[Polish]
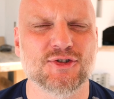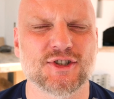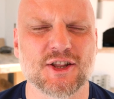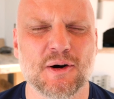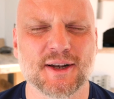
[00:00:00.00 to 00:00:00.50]

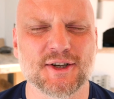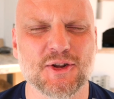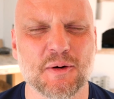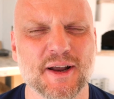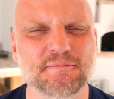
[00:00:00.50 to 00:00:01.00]
Dzień dobry,
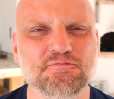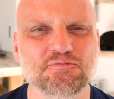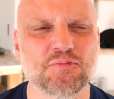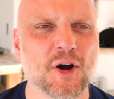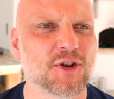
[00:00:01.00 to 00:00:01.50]
dzień dobry.
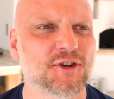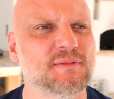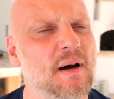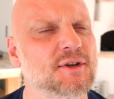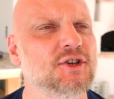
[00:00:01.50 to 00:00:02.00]
Moi
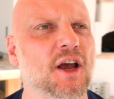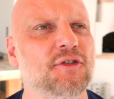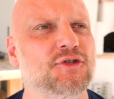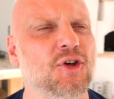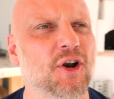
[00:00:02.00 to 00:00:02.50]
drodzy, mamy
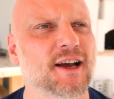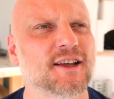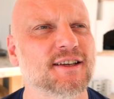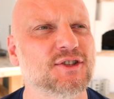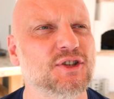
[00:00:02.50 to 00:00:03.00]
dzisiaj wtorek,
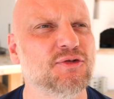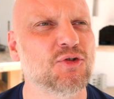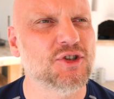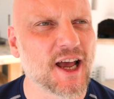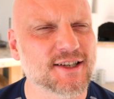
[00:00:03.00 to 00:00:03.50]
to jest
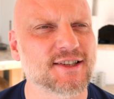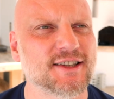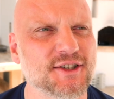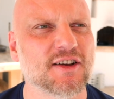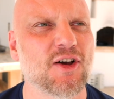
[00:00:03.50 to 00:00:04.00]

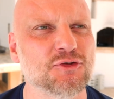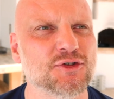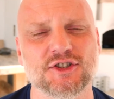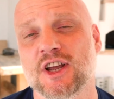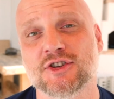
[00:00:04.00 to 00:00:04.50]

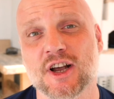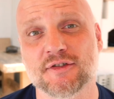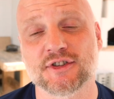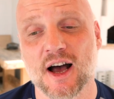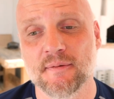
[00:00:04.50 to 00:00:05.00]
29 dzień
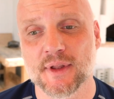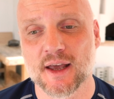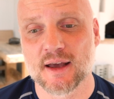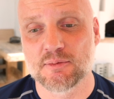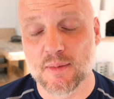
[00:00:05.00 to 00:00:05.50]
czerwca.
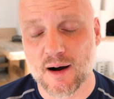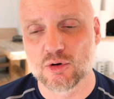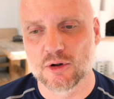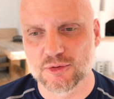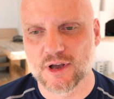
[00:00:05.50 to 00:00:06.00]
Y,
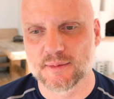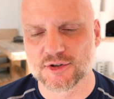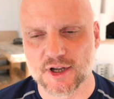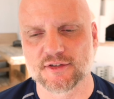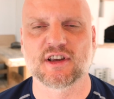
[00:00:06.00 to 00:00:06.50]
pomału lądujemy
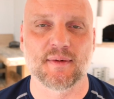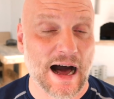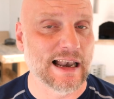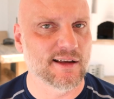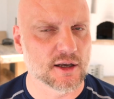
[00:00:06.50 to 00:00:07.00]
z czerwcem,
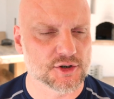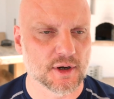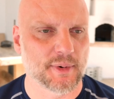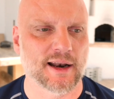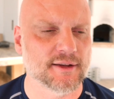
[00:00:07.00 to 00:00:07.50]
ale
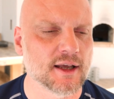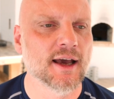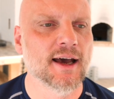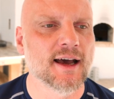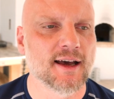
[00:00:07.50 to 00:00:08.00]
jeszcze parę dni.
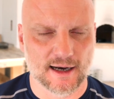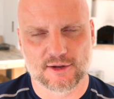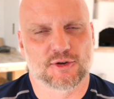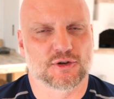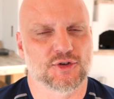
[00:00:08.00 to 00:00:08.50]
Y, a
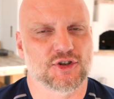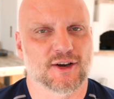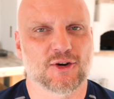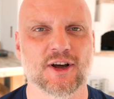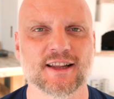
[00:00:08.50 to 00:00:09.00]
to jest
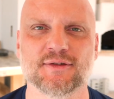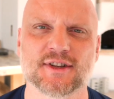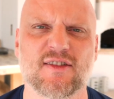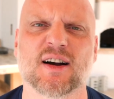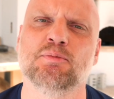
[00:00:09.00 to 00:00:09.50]
oczywiście kolejny
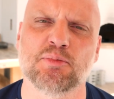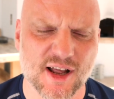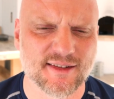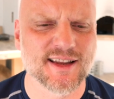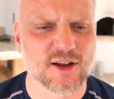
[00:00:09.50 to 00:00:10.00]
wstawak
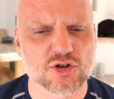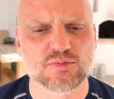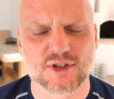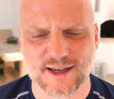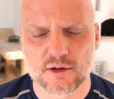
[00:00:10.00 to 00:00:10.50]
poranny,
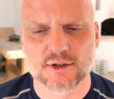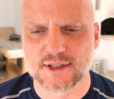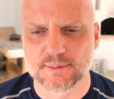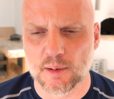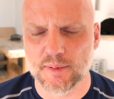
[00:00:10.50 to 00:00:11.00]

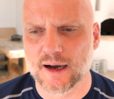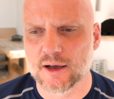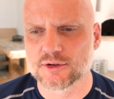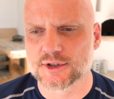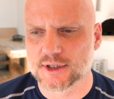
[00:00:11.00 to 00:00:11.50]
rozbudzający,
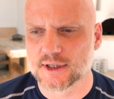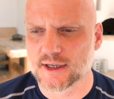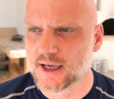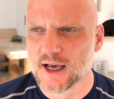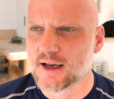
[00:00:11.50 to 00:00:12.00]

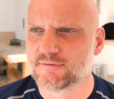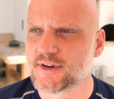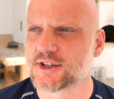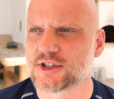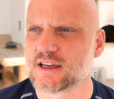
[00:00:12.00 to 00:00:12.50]
popychający,
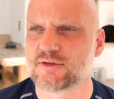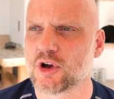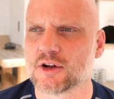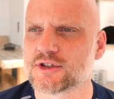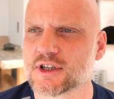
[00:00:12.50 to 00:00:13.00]

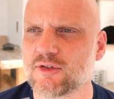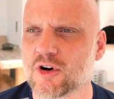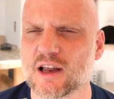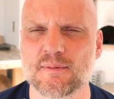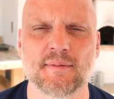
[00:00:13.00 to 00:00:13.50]
wystrzeliwujący i w
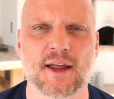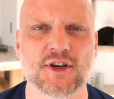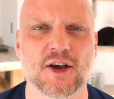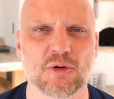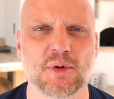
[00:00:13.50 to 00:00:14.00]
ogóle, mam
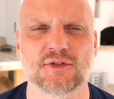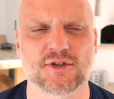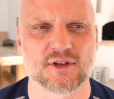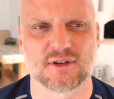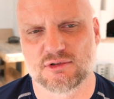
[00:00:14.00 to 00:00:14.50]
nadzieję,
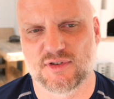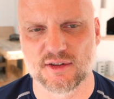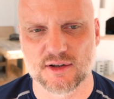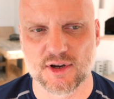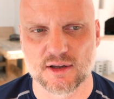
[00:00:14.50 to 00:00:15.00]
robiący
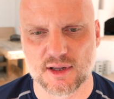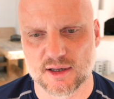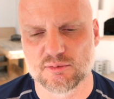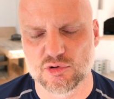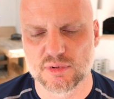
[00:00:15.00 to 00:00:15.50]
święty dzień.
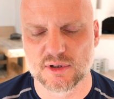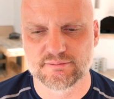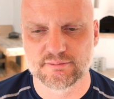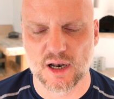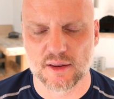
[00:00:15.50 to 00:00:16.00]
Taki byłby
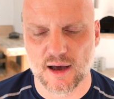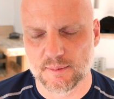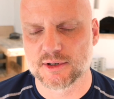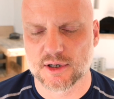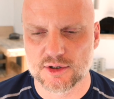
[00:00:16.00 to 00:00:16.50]
plan.
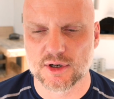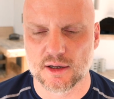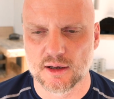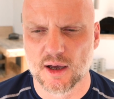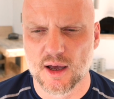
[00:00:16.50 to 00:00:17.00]
A będzie
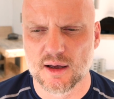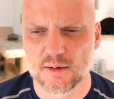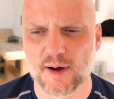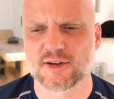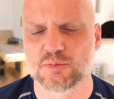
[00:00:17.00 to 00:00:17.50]
dzisiaj
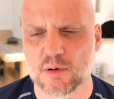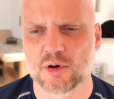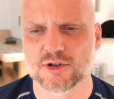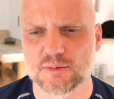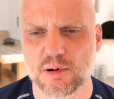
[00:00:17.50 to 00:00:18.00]
bardzo
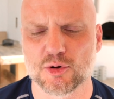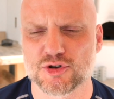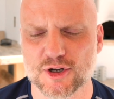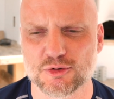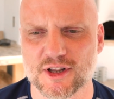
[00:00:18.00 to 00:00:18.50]
pomocny
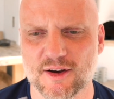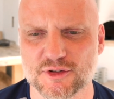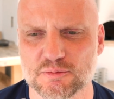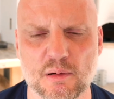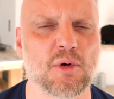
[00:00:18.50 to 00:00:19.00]
pomocnik, który nam
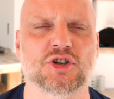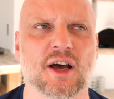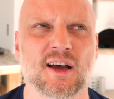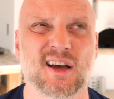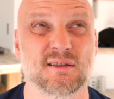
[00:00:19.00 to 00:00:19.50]
w tym
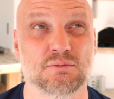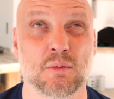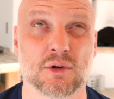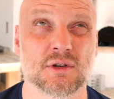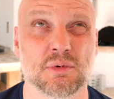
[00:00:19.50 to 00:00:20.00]
pomoże.
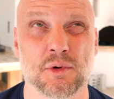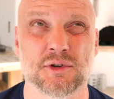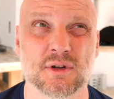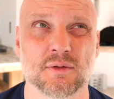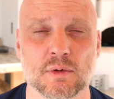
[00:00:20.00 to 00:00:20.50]
Pomocny
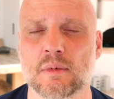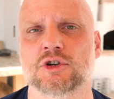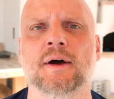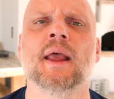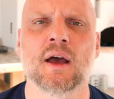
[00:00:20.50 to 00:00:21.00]
pomocnik nam w tym
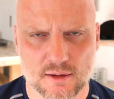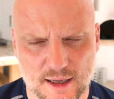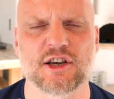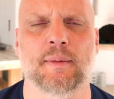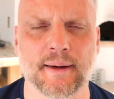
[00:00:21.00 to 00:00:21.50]
pomoże. Y,
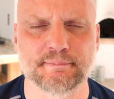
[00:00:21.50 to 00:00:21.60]
jedziemy.